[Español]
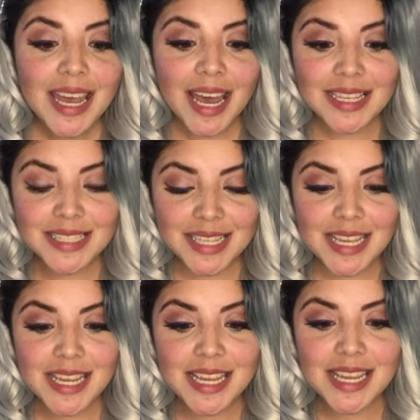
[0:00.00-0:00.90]

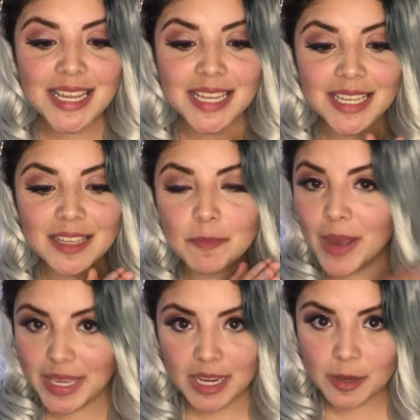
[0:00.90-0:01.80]
así
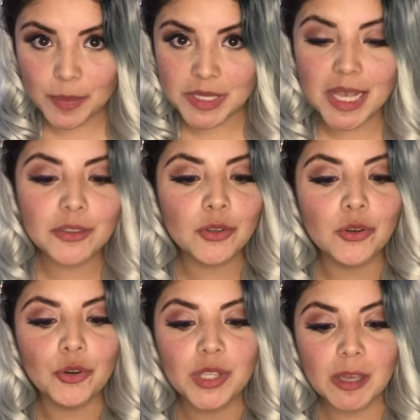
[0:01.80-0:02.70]
vayan
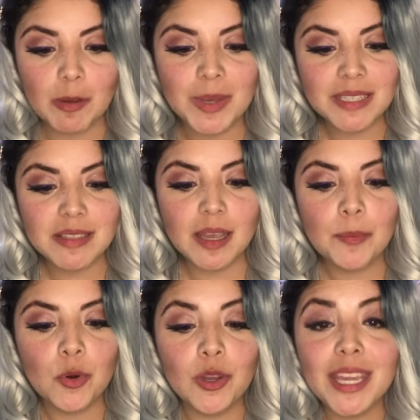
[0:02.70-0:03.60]
empezando o lleven más
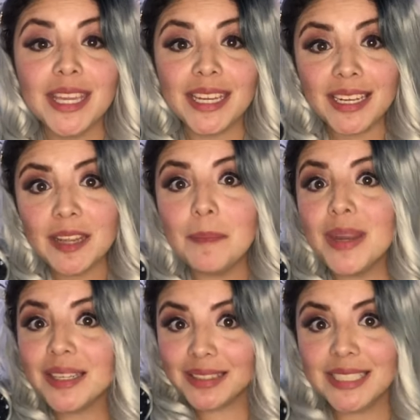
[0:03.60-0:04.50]
tiempo y quieren
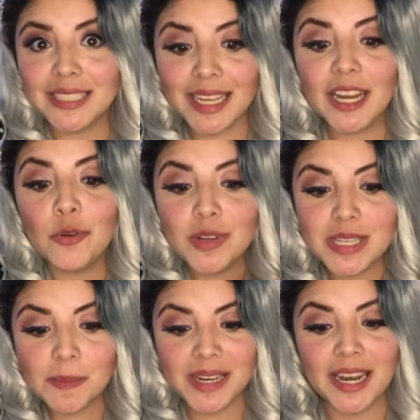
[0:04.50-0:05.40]
invertir en un
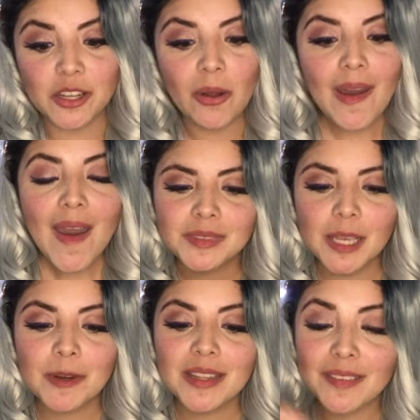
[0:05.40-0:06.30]
seminario
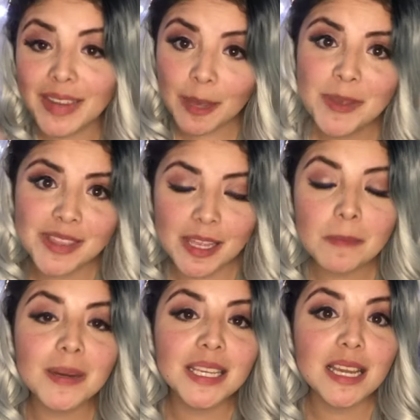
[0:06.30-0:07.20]
que verdaderamente
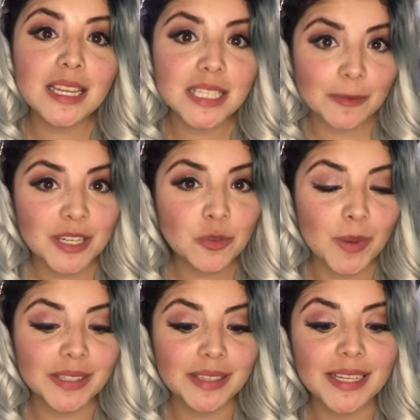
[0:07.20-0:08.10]
vaya a llevar su
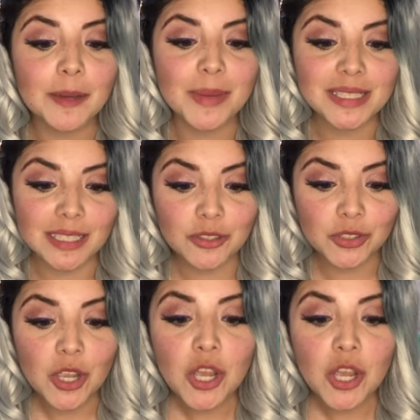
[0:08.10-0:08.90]
patinaje más lejos.